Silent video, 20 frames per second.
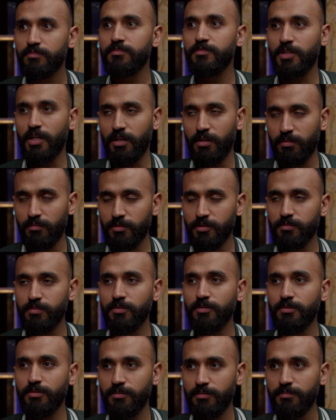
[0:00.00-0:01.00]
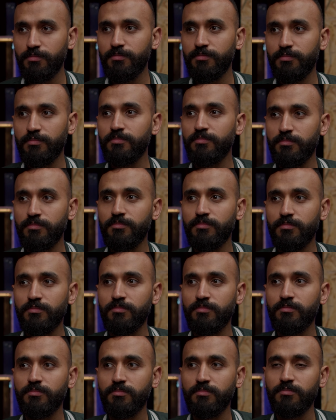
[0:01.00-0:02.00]
صح مزبوط
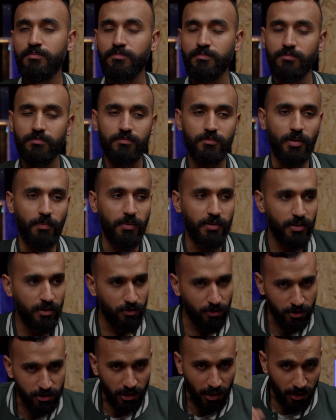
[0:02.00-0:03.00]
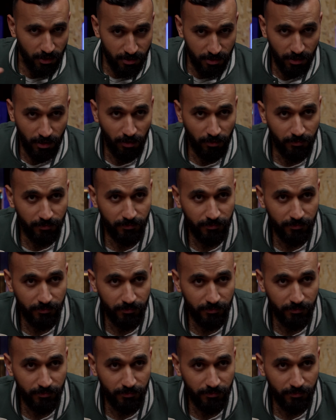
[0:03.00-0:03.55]
طب ما تيجي نخش على الاسئله